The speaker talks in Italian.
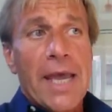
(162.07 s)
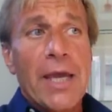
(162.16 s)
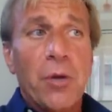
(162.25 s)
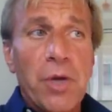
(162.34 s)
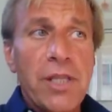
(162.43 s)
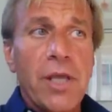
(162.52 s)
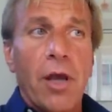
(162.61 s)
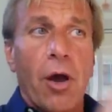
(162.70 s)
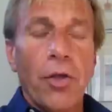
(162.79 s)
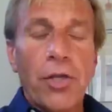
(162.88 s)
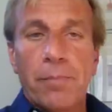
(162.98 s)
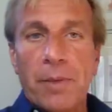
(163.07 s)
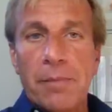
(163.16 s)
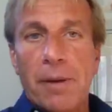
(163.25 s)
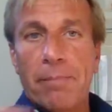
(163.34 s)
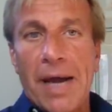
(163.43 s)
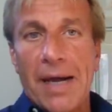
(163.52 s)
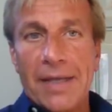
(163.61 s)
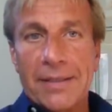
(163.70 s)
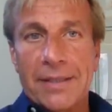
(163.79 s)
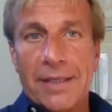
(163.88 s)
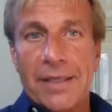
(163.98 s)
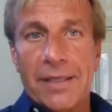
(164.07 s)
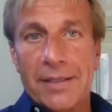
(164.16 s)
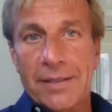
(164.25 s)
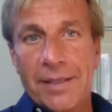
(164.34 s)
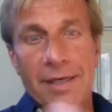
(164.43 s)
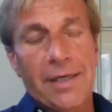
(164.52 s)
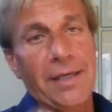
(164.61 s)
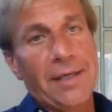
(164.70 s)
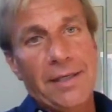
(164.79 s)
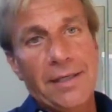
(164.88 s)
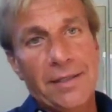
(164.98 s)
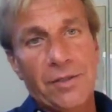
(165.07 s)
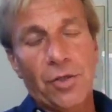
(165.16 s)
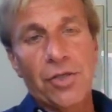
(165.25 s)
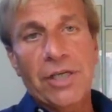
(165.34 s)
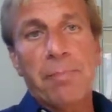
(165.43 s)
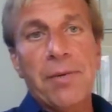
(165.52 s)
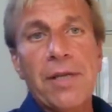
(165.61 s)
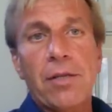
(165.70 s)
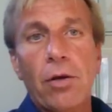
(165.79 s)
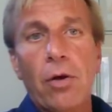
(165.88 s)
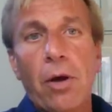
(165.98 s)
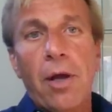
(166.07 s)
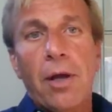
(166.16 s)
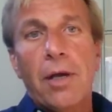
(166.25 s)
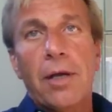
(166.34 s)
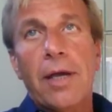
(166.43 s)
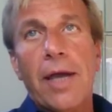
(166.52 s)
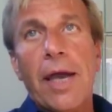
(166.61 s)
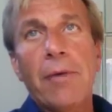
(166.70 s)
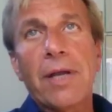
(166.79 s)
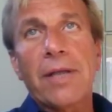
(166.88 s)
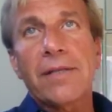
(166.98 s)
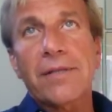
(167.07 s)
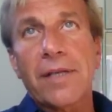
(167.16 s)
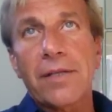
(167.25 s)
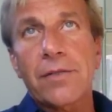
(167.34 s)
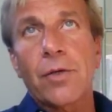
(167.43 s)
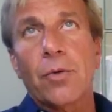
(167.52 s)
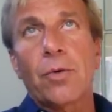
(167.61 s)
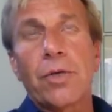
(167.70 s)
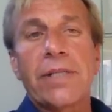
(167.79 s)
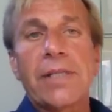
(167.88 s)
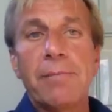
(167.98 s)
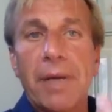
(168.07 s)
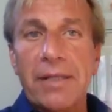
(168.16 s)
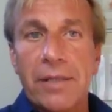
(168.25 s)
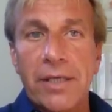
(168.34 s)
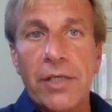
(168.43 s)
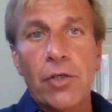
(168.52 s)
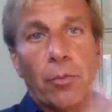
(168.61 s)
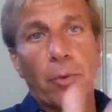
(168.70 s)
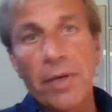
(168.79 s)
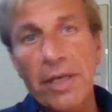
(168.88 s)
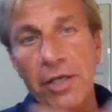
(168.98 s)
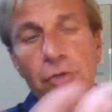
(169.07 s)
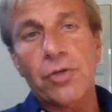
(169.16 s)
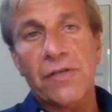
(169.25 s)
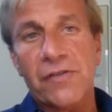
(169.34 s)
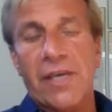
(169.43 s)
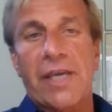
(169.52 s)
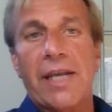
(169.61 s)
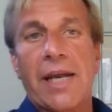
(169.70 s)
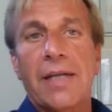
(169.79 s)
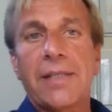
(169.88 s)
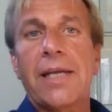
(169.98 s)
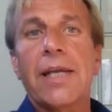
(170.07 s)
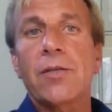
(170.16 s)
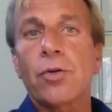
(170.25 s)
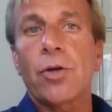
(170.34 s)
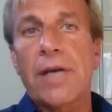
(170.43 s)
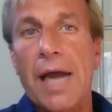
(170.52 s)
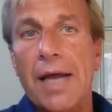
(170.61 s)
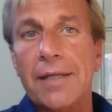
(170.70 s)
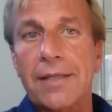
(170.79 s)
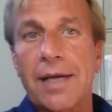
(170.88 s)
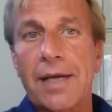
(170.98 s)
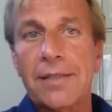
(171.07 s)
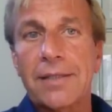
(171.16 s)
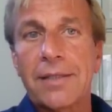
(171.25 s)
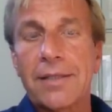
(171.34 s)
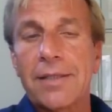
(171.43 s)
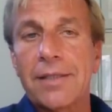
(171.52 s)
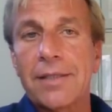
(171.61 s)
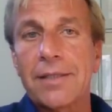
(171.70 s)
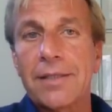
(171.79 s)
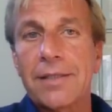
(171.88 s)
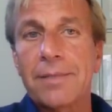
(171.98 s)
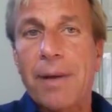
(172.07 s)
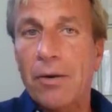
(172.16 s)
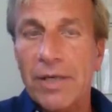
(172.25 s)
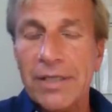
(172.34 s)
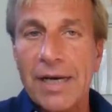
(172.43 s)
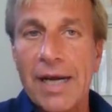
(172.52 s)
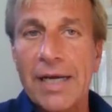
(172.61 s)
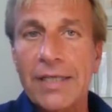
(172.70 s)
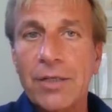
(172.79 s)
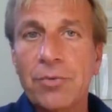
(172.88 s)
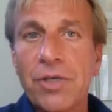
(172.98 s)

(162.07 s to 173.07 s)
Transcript: E quindi ogni prima parte del, di ogni capitolo eh, è una descrizione del mattino, pomeriggio e sera della giornata di, di, di, di Paola Trani.